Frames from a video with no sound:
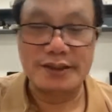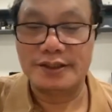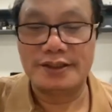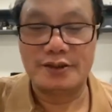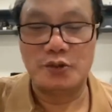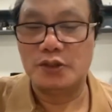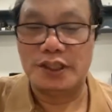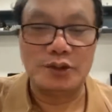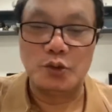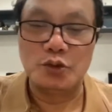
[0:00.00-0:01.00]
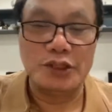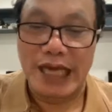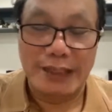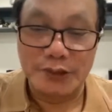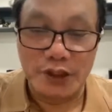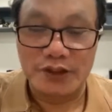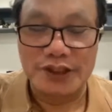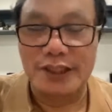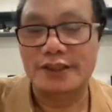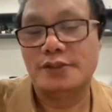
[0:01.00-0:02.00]
tôi này tuổi tôi già lắm rồi ha.
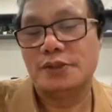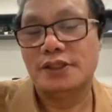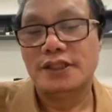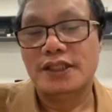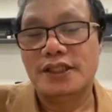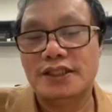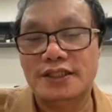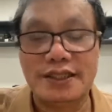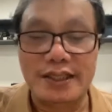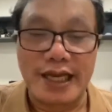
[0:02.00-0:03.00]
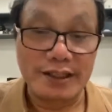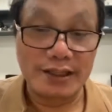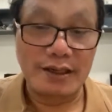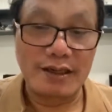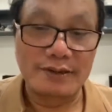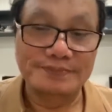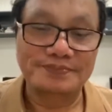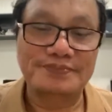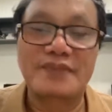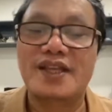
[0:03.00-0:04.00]
chứ không được thì tất cả những cái đó
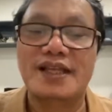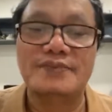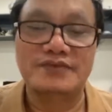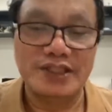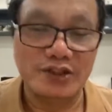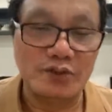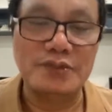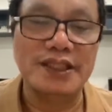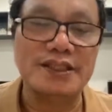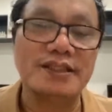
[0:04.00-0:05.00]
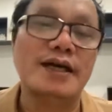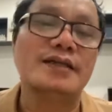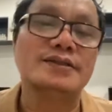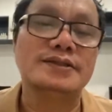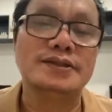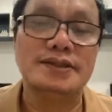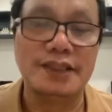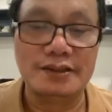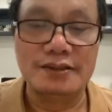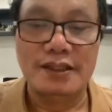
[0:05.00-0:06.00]
là mình phải chuẩn bị tinh thần chích
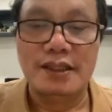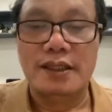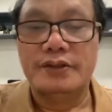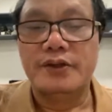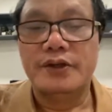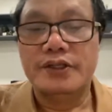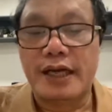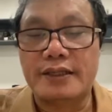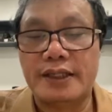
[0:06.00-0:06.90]
tôi nói thật á